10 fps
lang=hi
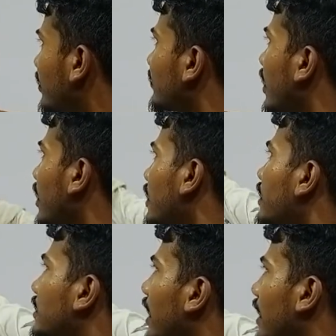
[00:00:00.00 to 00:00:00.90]
इसका
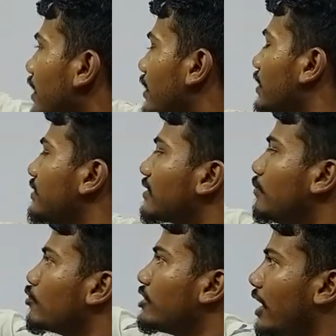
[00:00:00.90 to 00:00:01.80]
क्या है इसका
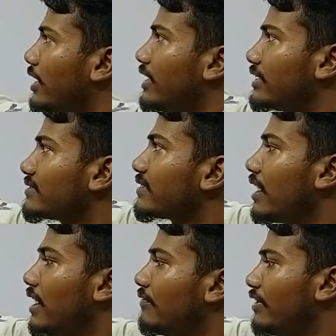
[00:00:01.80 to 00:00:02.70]
मुख्यालय है किसका
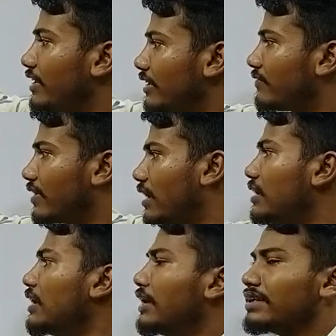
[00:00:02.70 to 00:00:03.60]
एफ का
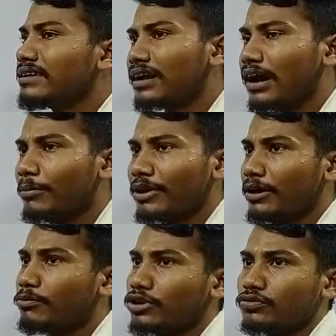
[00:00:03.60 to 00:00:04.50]
इसका काम क्या है
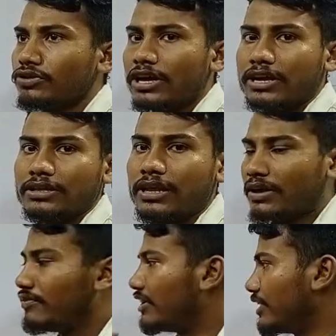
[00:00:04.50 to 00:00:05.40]
पूरी दुनिया के अंदर
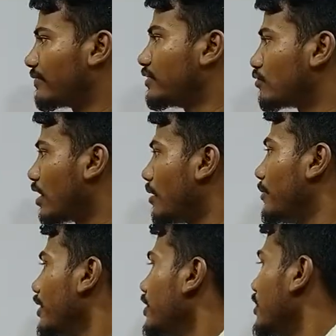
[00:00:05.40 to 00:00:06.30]
एफ का जो काम है